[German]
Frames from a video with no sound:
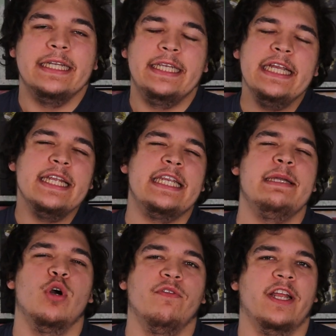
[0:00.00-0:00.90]
die in
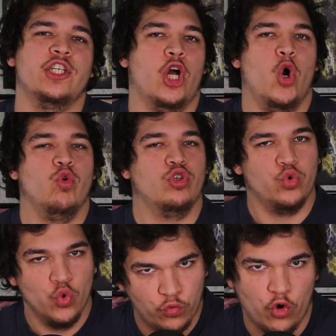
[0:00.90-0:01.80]
Digimon Adventure
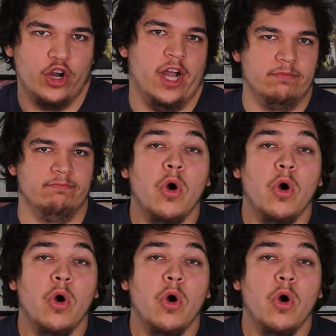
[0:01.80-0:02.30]
02 vorkam.